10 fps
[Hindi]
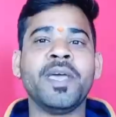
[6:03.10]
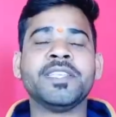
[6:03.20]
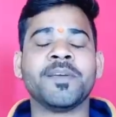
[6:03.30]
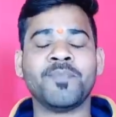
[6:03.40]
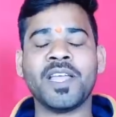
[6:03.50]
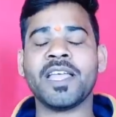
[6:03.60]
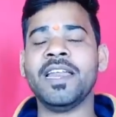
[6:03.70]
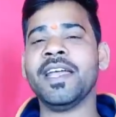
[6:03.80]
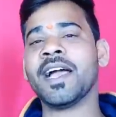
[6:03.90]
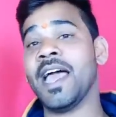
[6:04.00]
में जब तक के
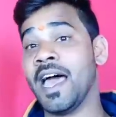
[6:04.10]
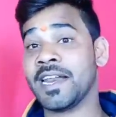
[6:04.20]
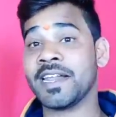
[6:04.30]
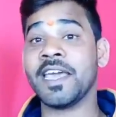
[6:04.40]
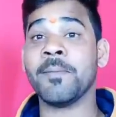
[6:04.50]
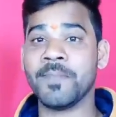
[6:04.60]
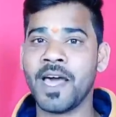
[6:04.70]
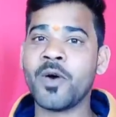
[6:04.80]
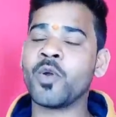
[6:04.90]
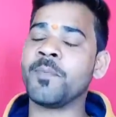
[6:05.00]
लिए ख्याल रखें अपना
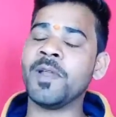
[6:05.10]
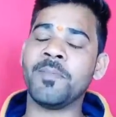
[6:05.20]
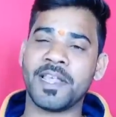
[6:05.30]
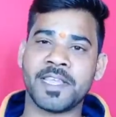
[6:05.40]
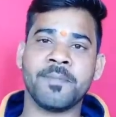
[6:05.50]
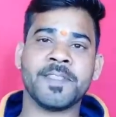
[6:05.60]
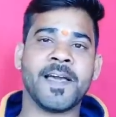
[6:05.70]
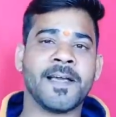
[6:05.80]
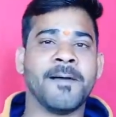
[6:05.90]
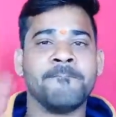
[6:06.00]
और अपने माता पिता
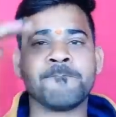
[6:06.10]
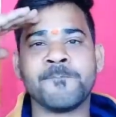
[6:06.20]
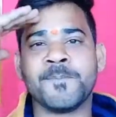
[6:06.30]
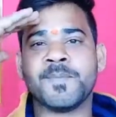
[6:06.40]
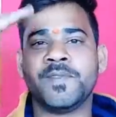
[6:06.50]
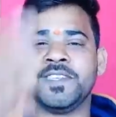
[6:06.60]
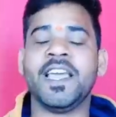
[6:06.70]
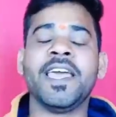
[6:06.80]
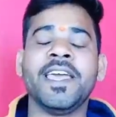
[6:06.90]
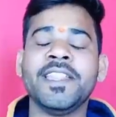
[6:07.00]
का
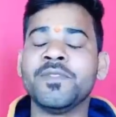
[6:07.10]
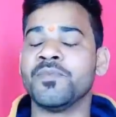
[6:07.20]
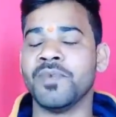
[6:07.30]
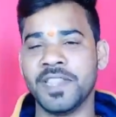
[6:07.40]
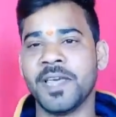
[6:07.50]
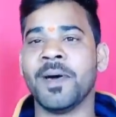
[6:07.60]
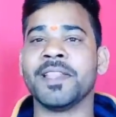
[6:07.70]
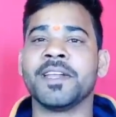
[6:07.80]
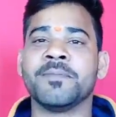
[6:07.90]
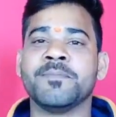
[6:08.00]
जय हिंद वंदे
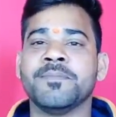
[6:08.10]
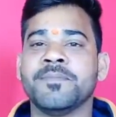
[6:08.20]
मातरम